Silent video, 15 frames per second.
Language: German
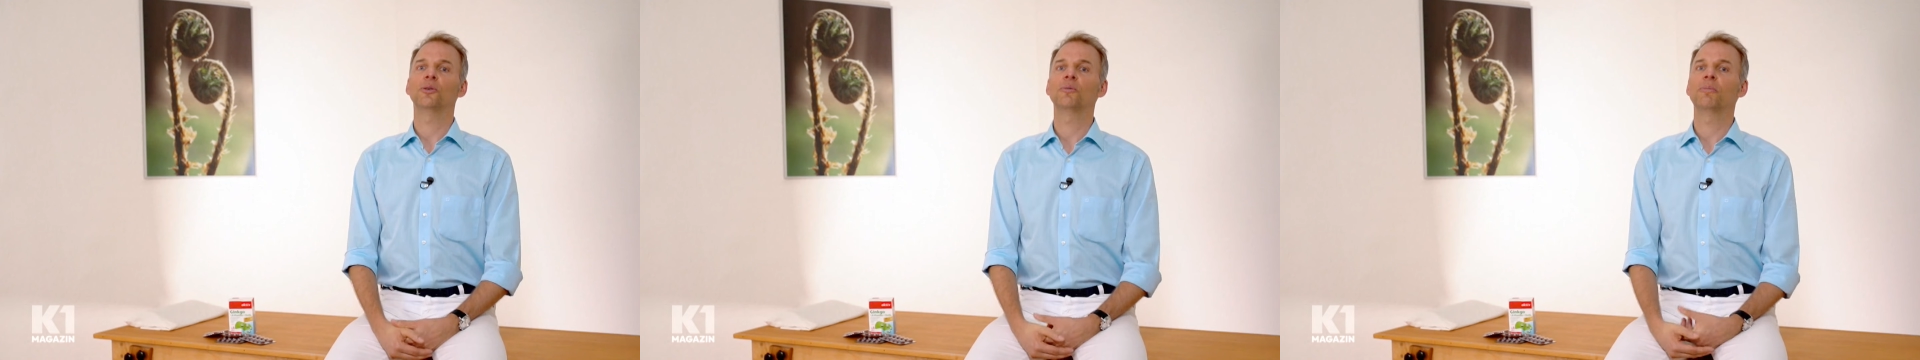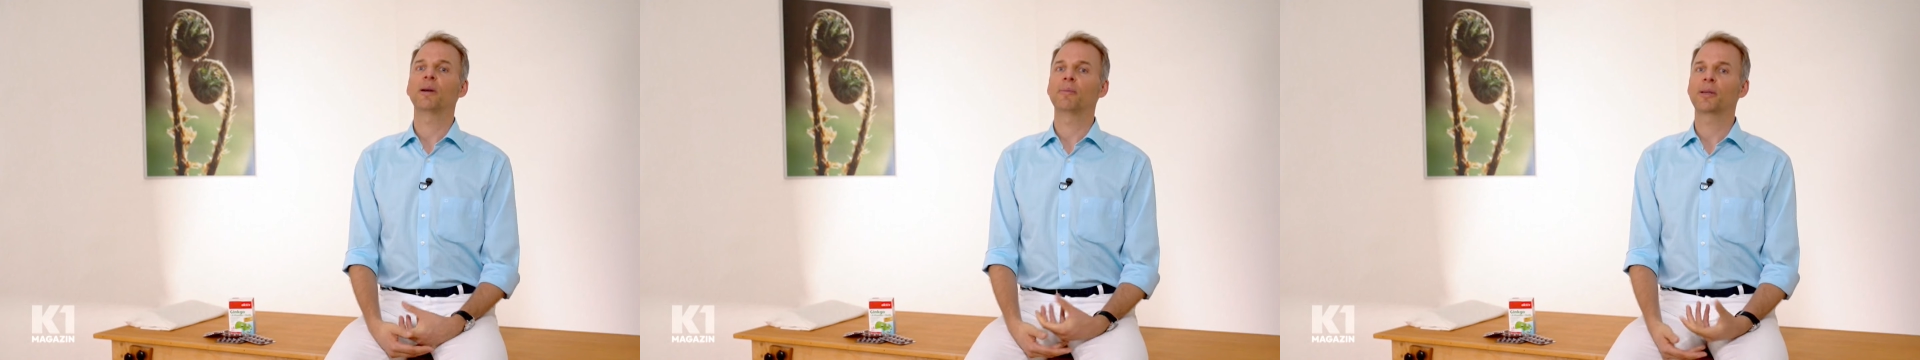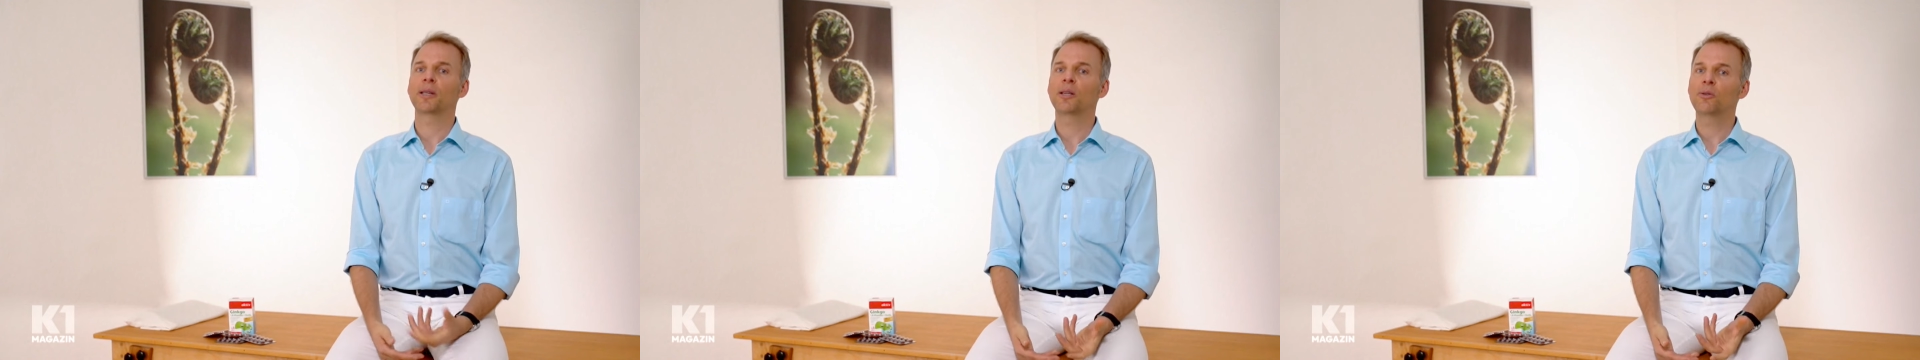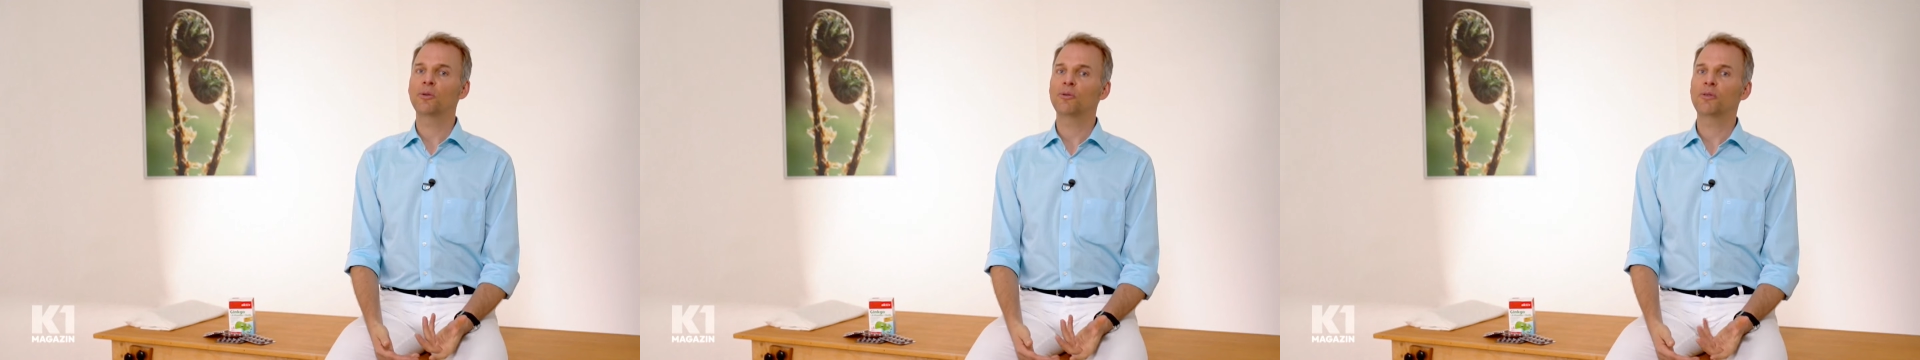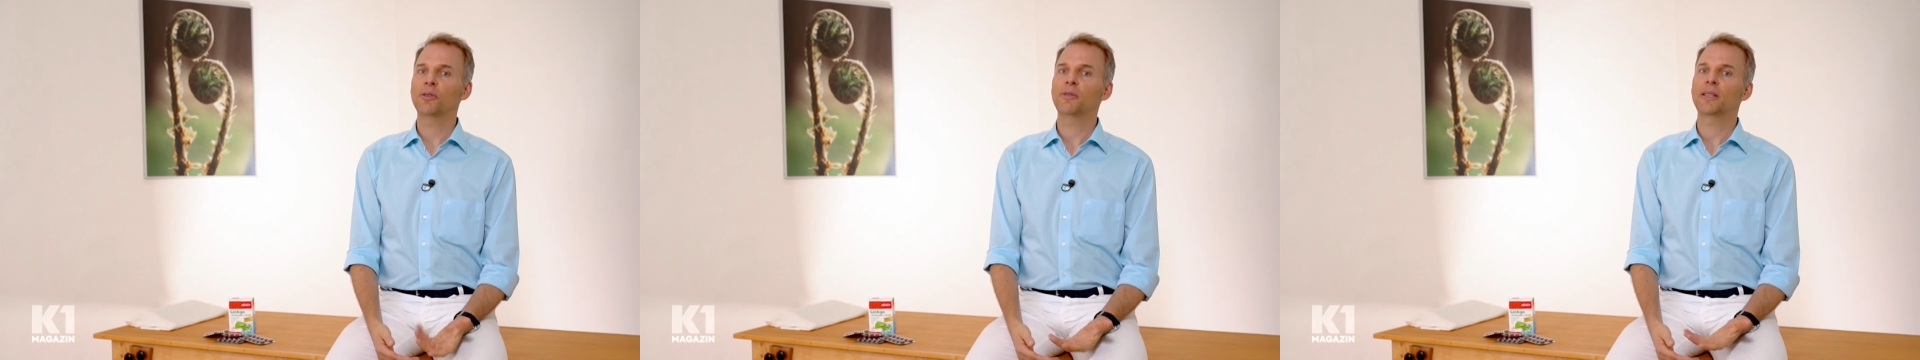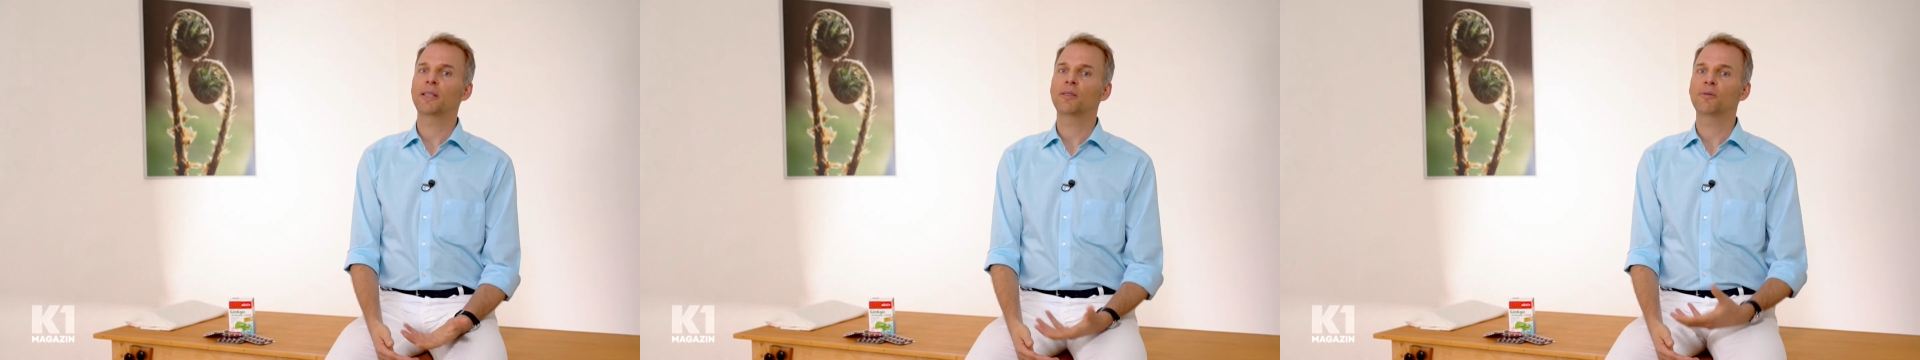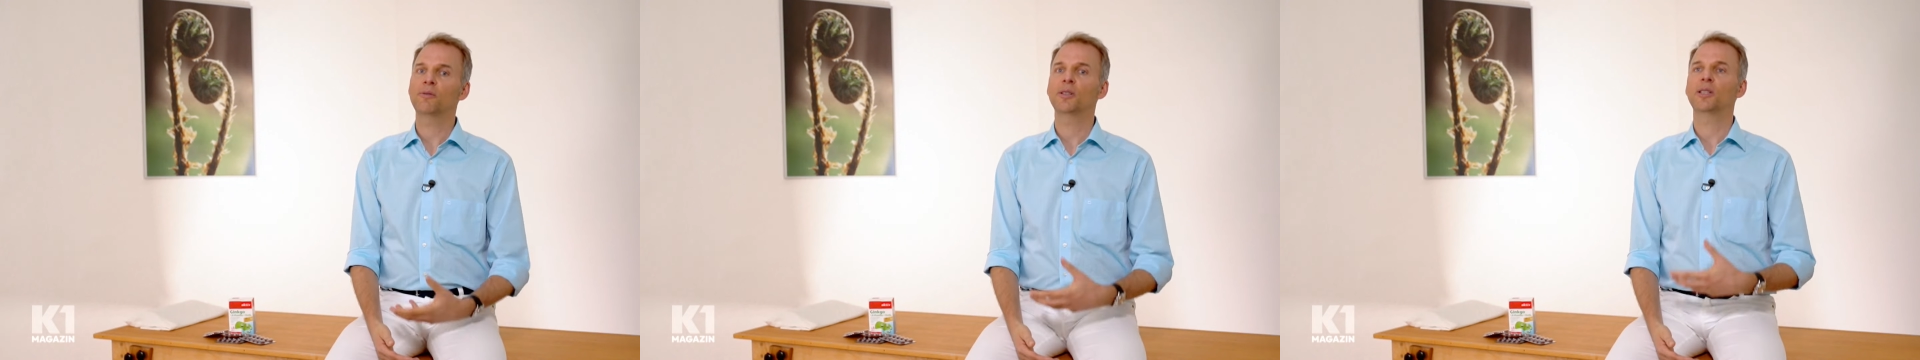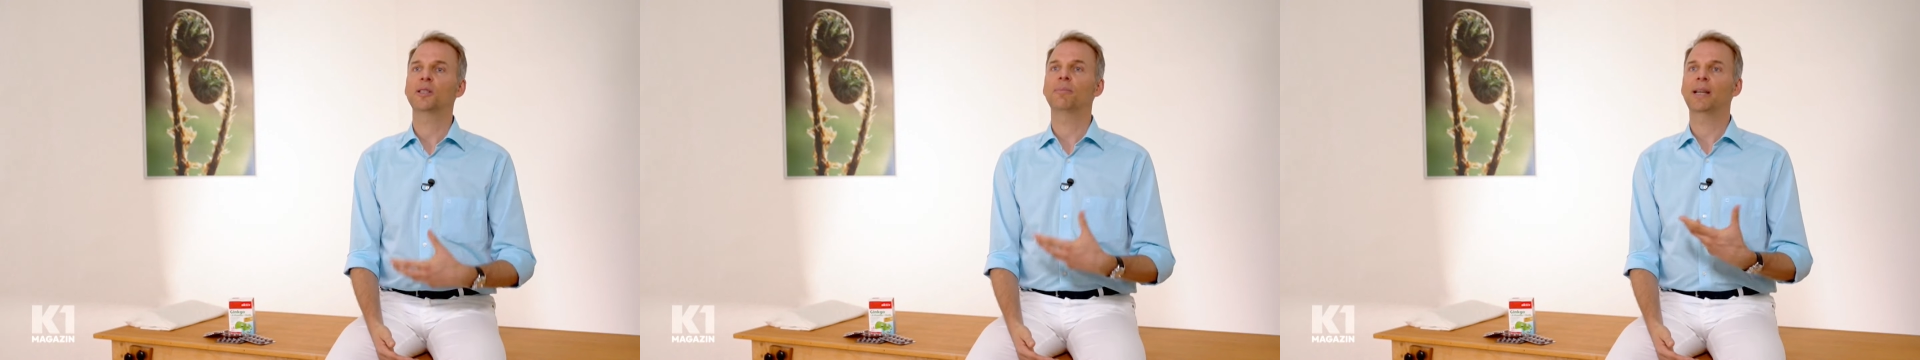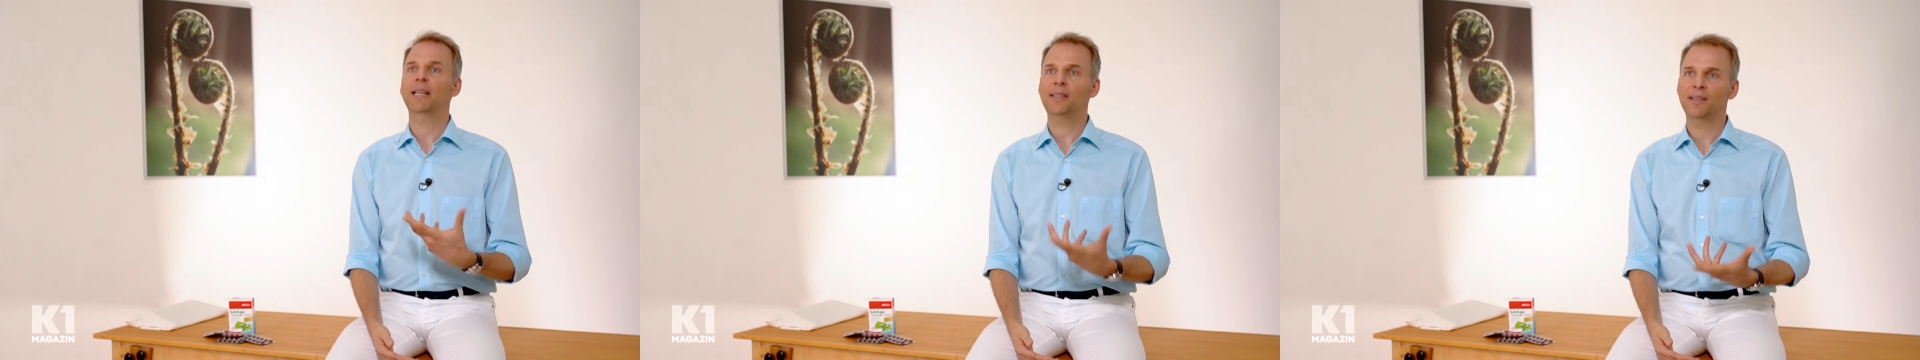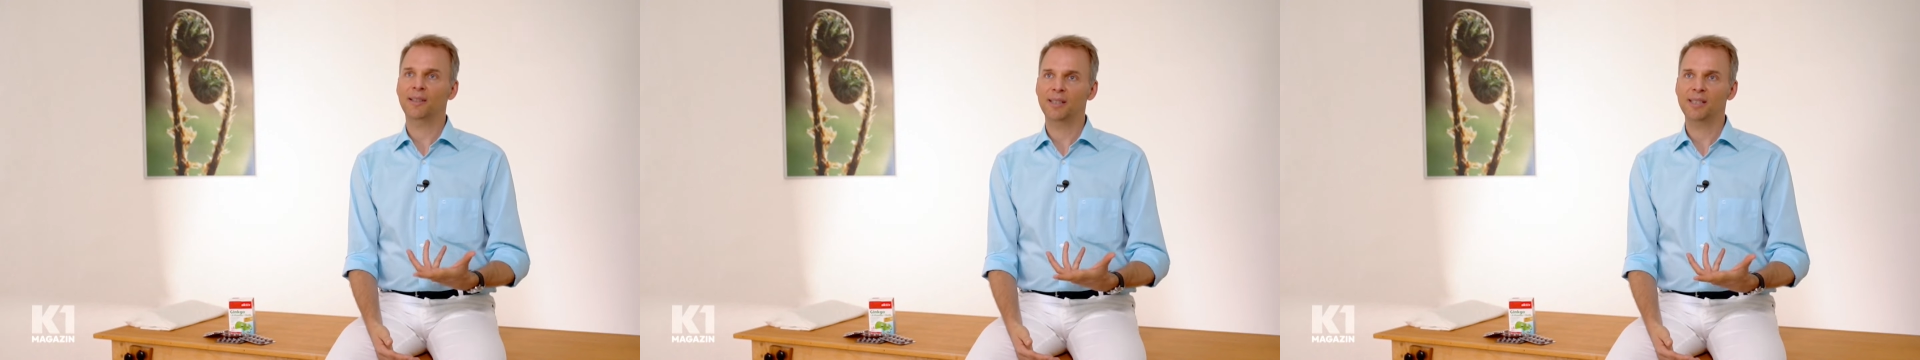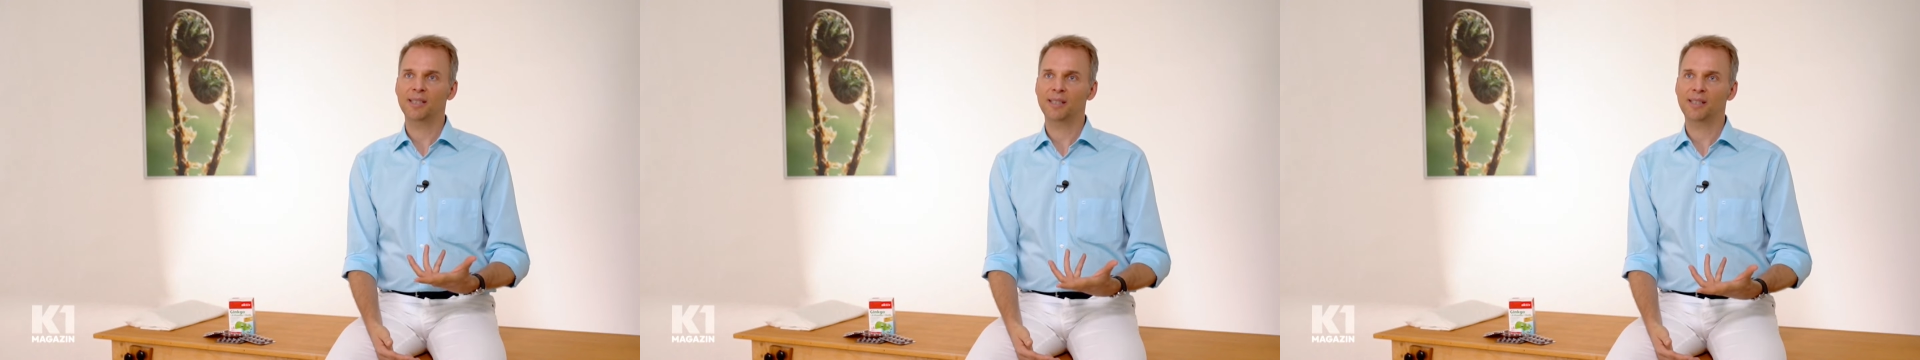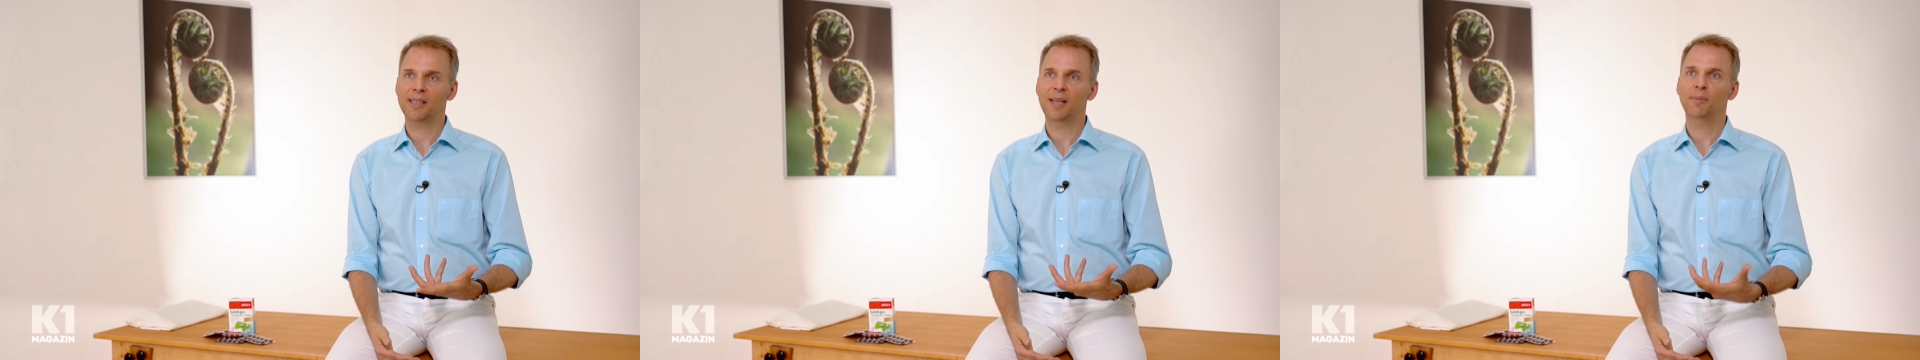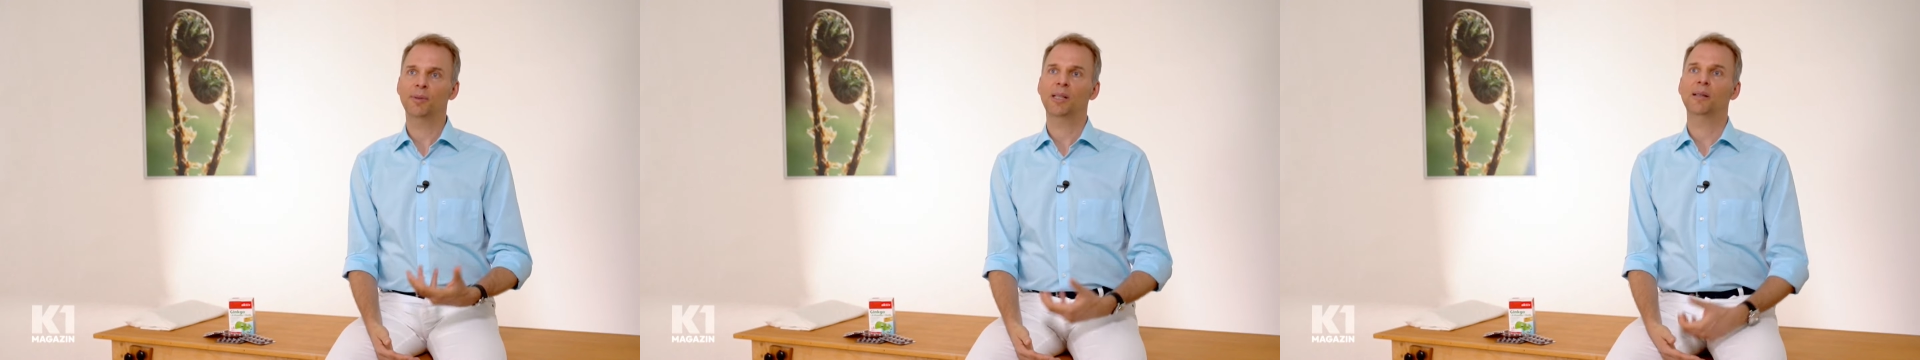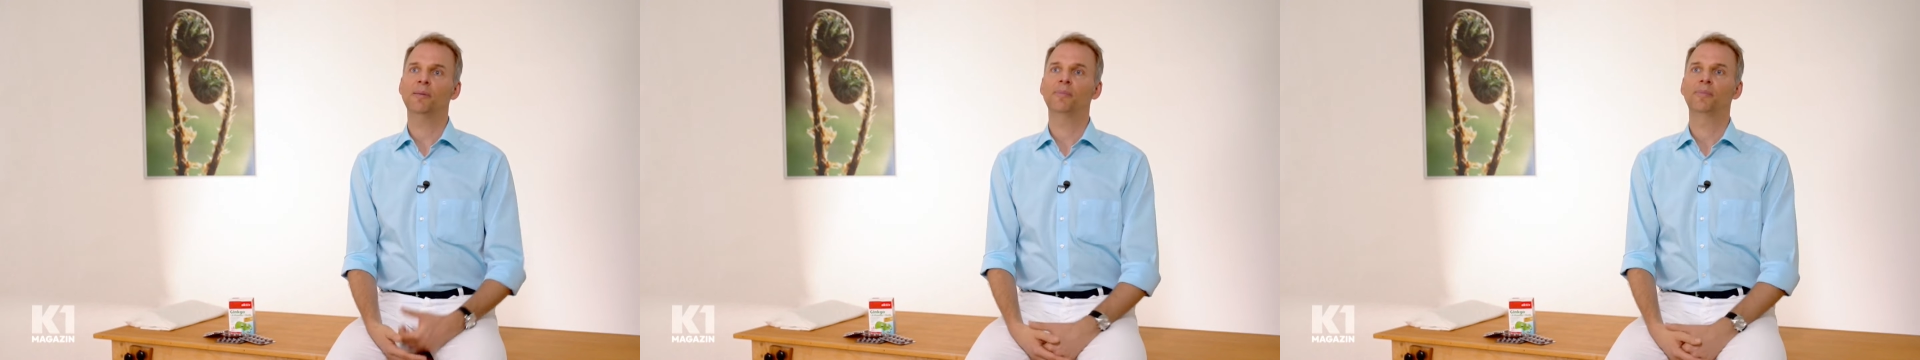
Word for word: und beim Ginkgo verwenden wir die Blätter als Arzneimittel.